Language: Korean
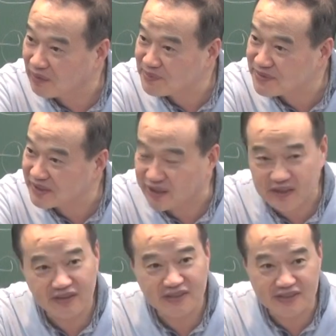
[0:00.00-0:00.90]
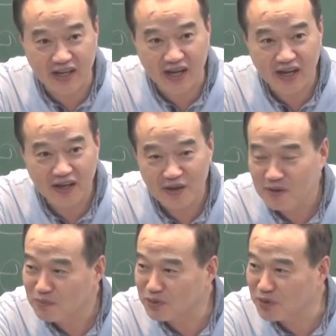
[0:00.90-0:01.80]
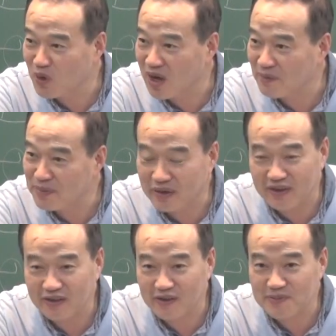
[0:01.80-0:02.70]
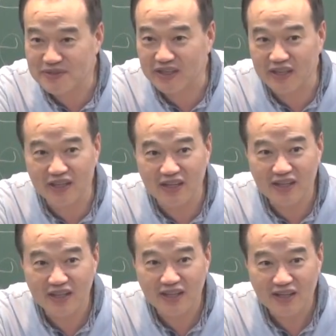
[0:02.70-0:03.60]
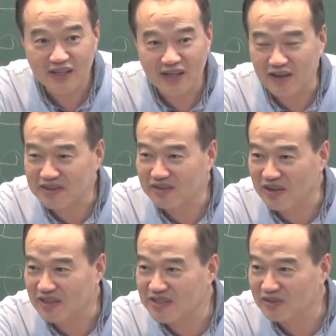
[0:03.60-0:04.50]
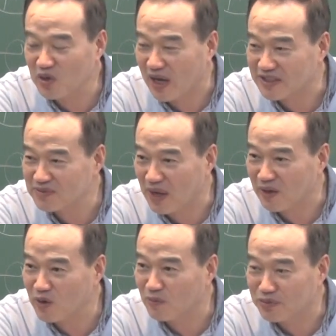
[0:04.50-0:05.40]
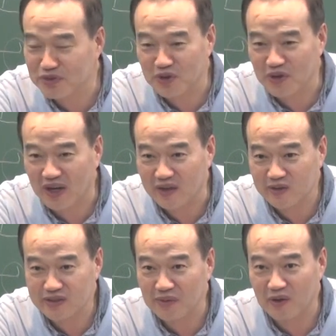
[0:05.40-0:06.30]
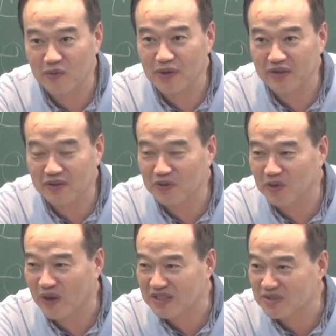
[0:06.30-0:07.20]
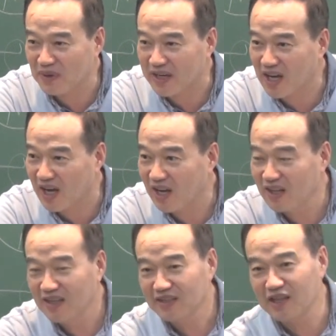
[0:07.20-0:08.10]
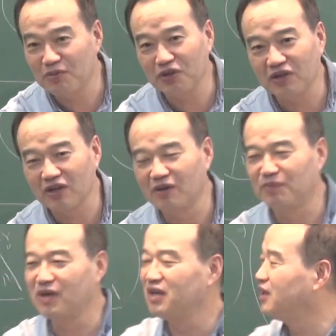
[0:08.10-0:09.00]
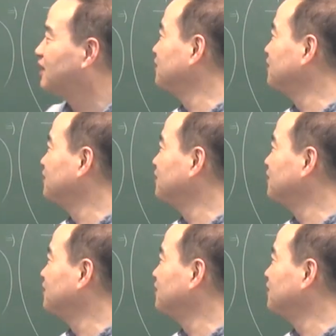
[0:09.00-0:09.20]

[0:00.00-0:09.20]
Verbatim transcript: 없이 이런 뜻이야. 분노와 편견 없이 그 어떤 열정도 갖지 말고 분노도 갖지 말고 편견도 갖지 마라. 대표적인 거 뭘